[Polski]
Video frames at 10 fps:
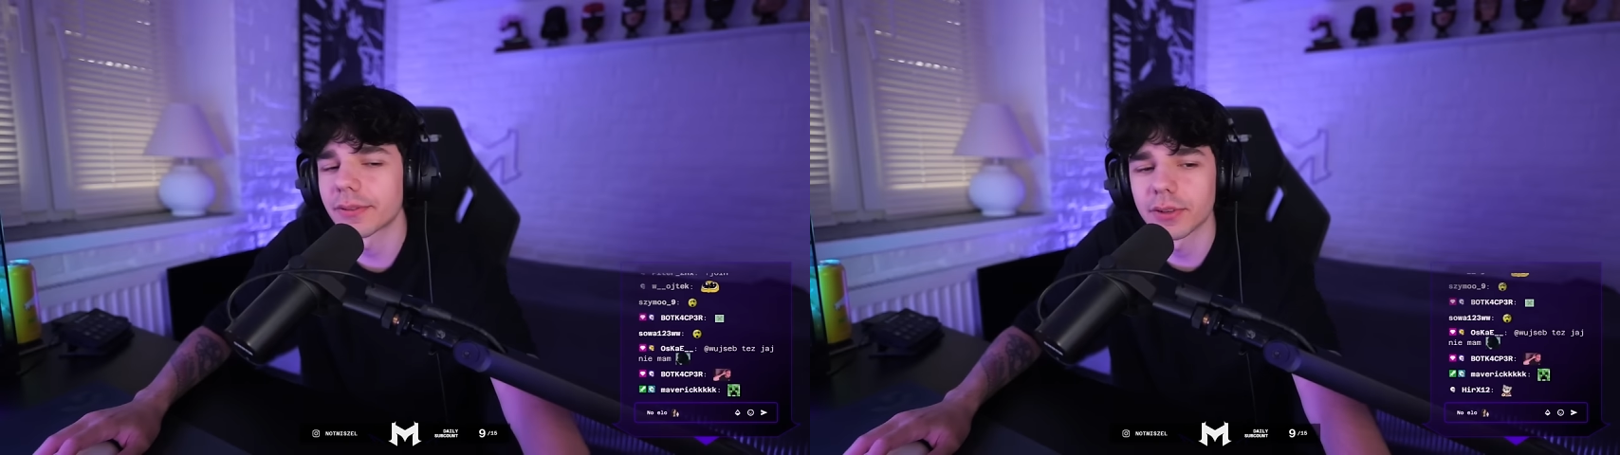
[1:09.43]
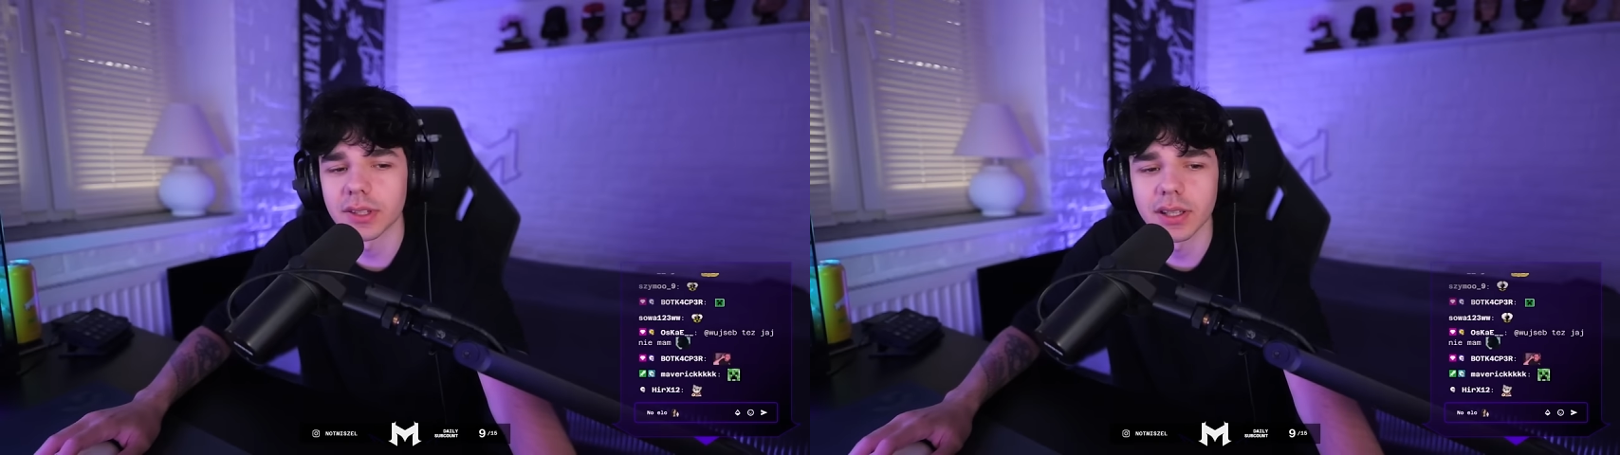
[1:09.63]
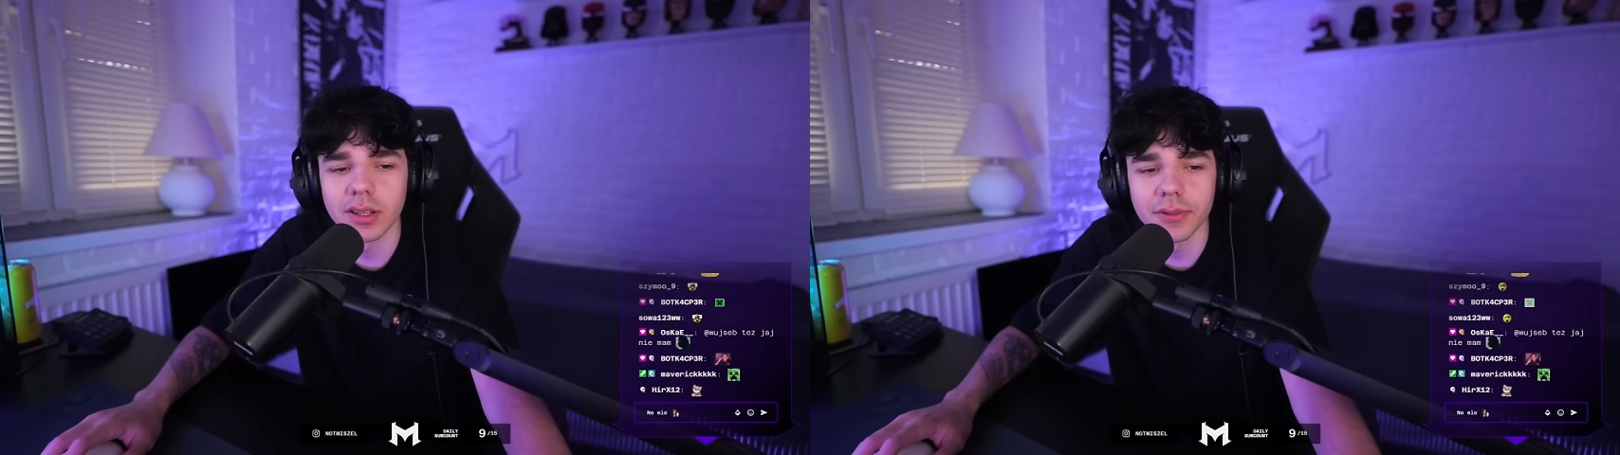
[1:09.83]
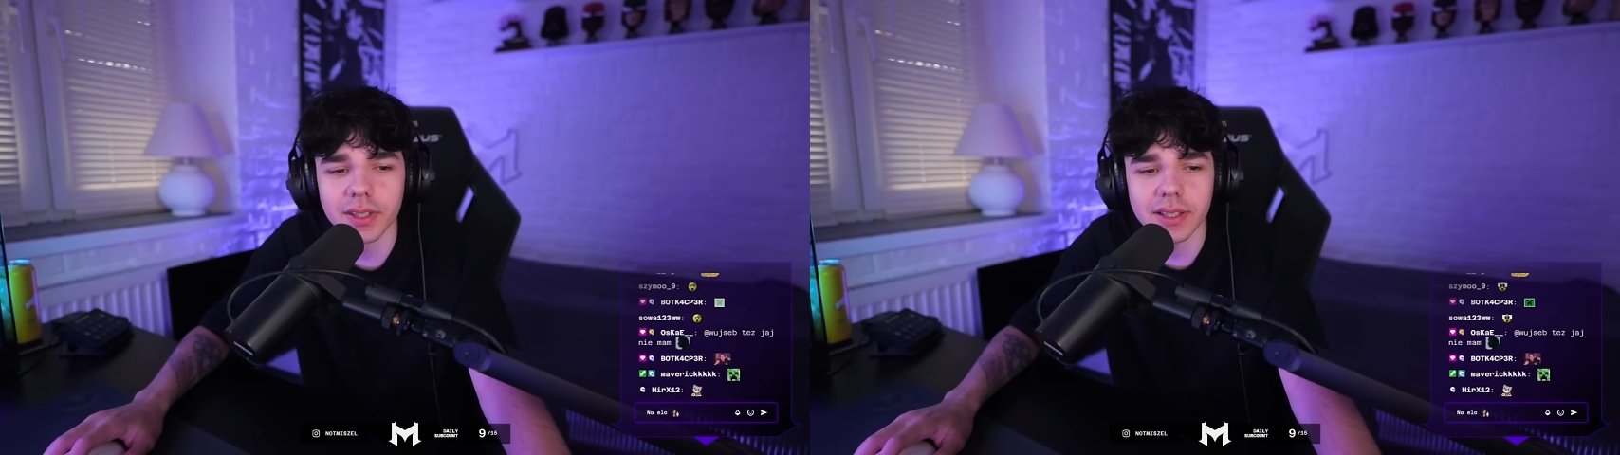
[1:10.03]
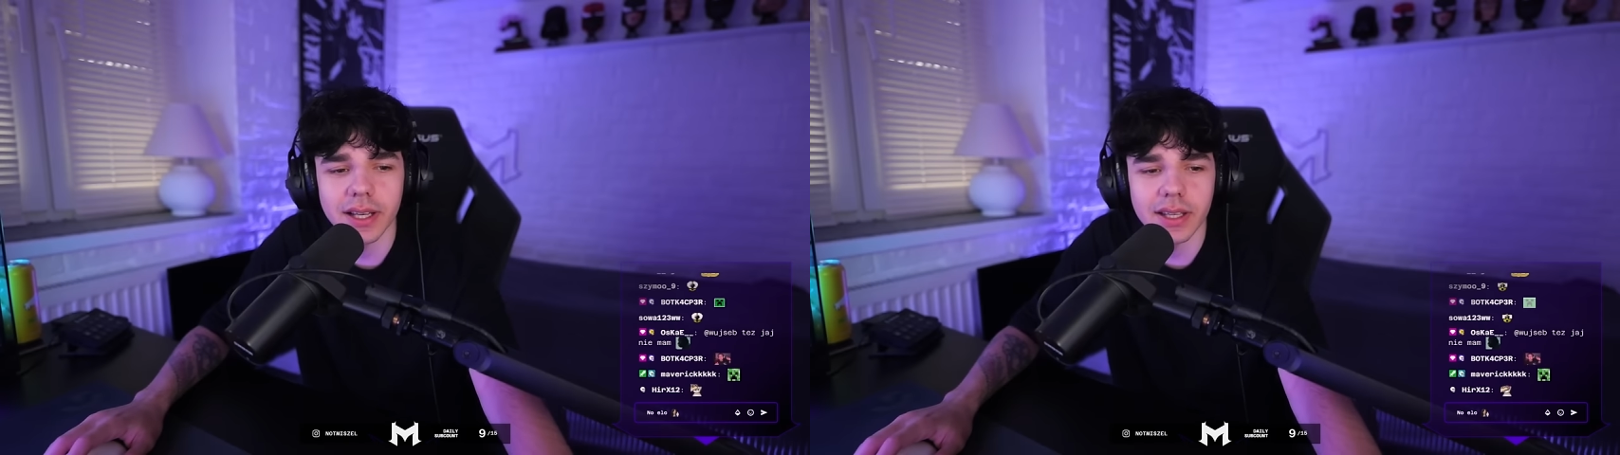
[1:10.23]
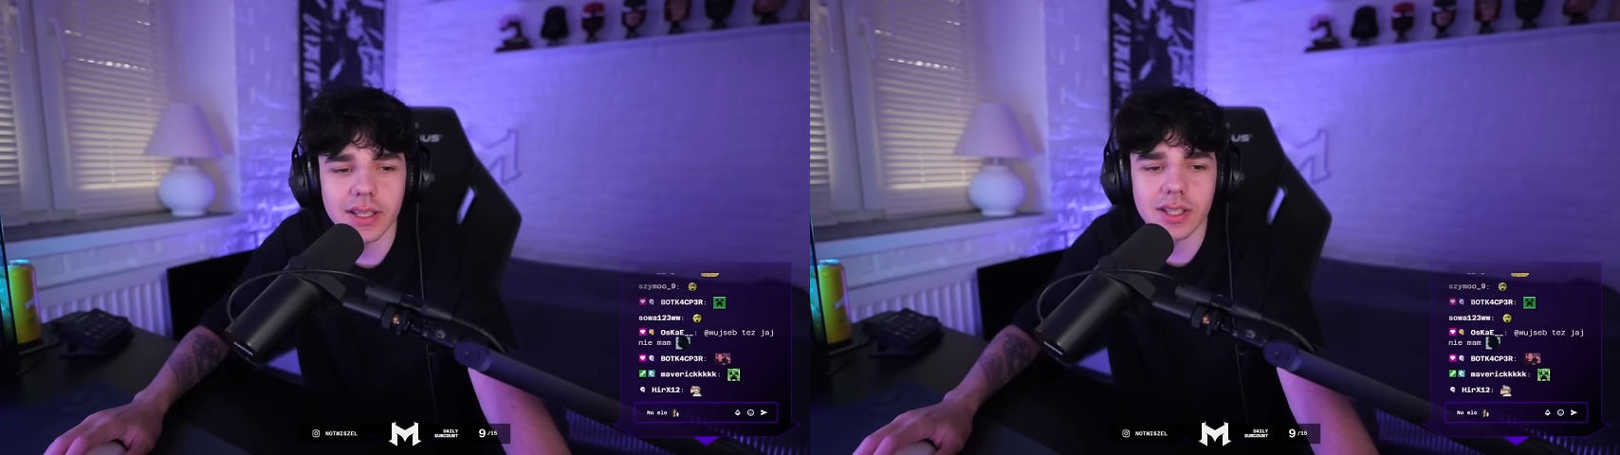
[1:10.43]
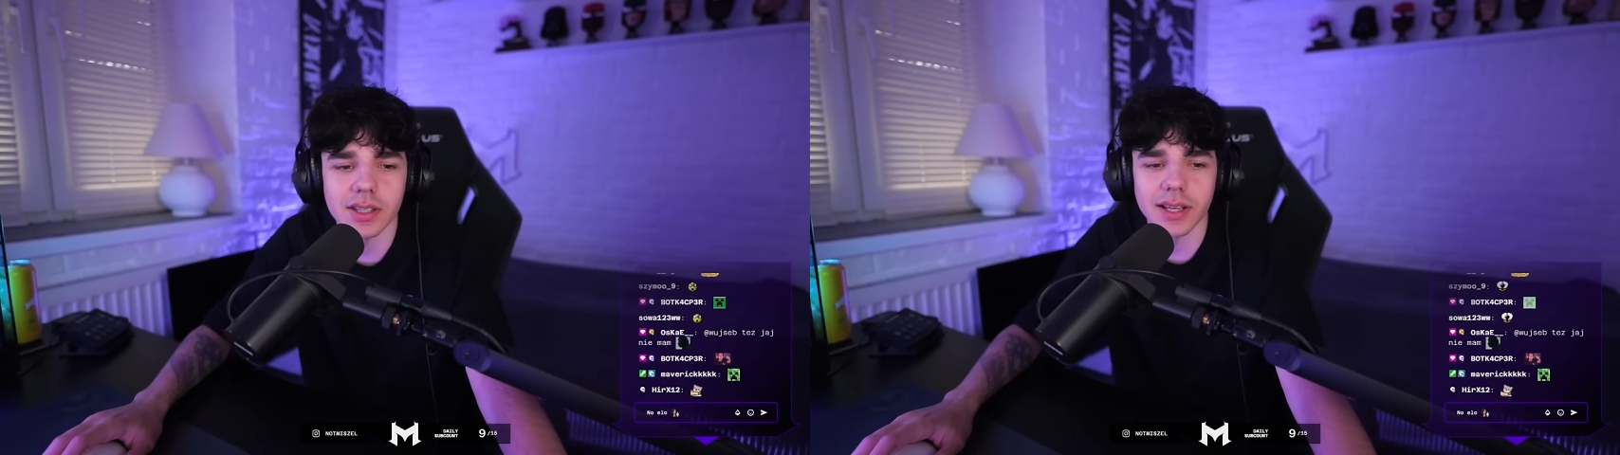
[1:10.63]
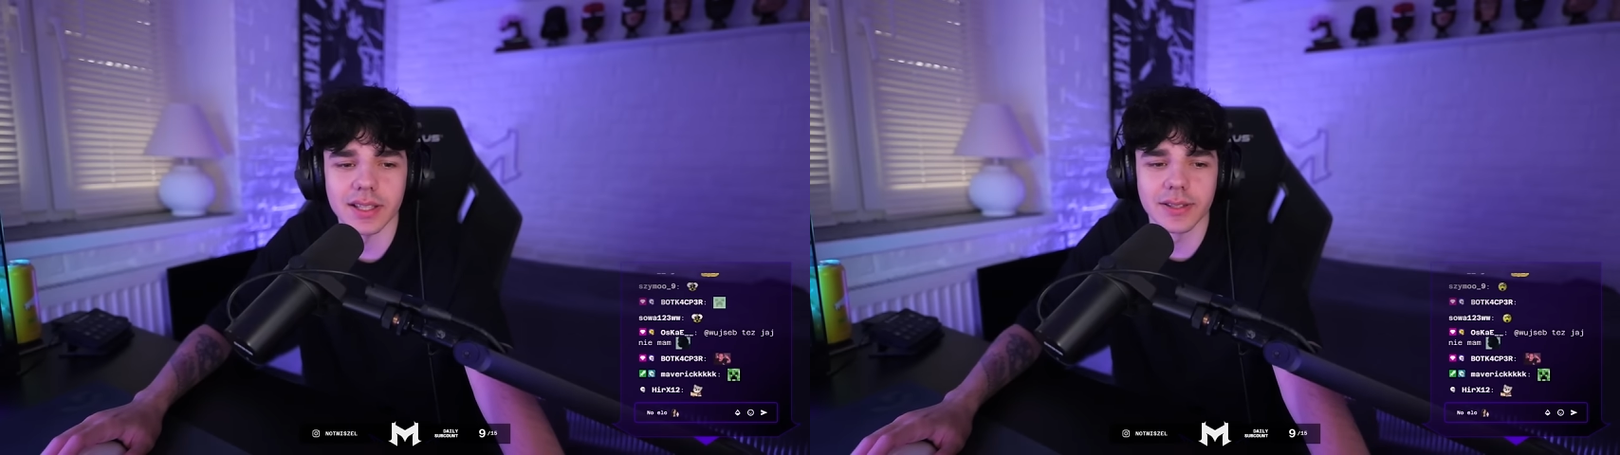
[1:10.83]
Fornalowi nie daje jeszcze
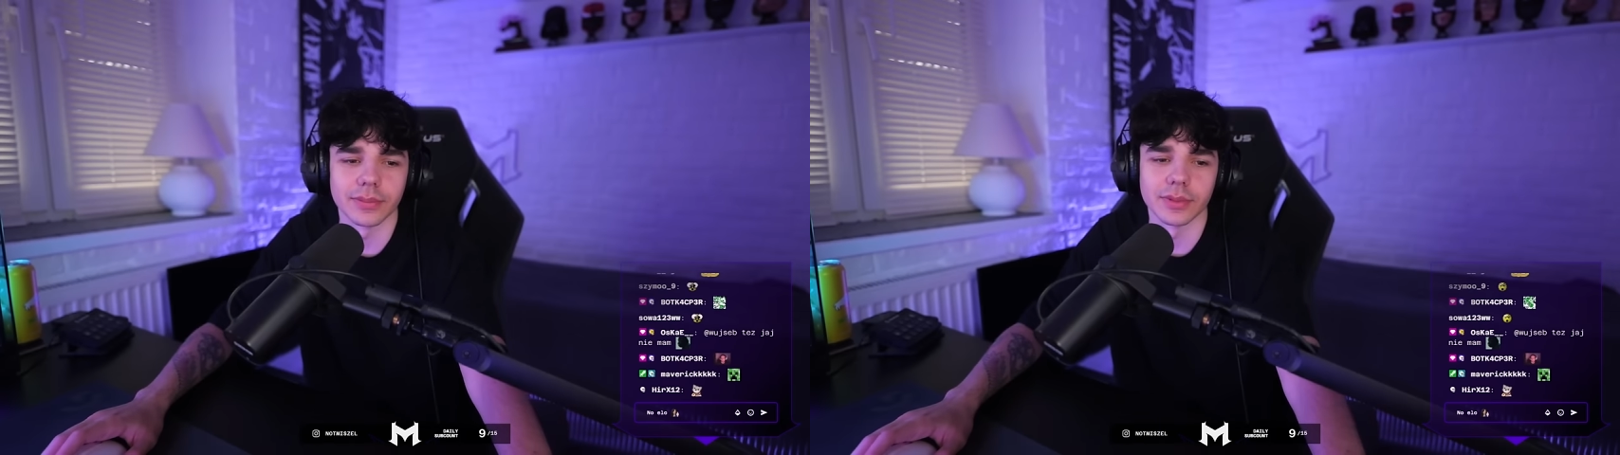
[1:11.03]
tak, z,